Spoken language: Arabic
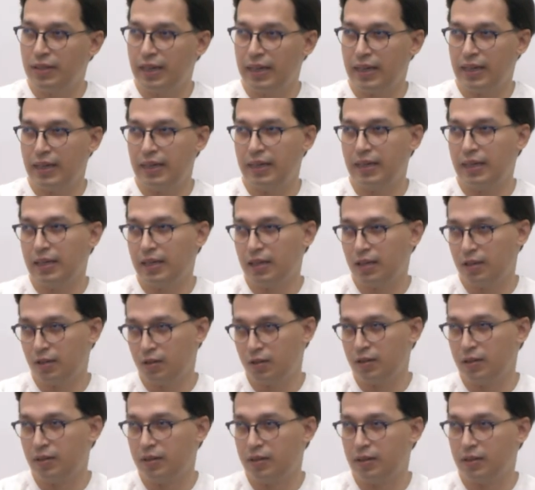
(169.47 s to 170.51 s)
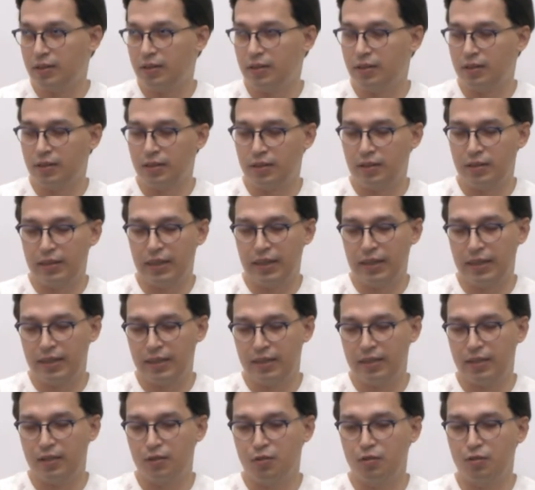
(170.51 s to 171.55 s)
تاع يعني
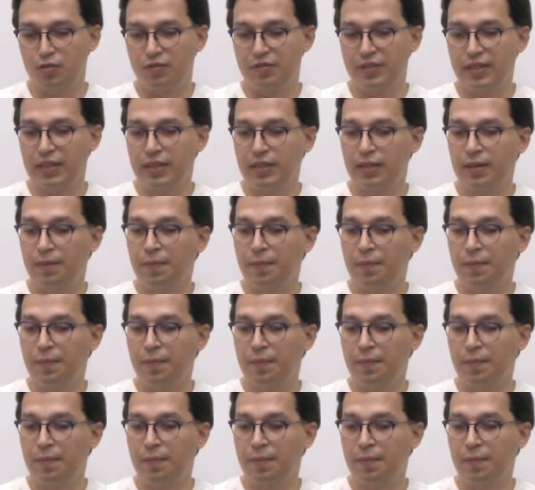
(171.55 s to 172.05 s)
الكوفيد.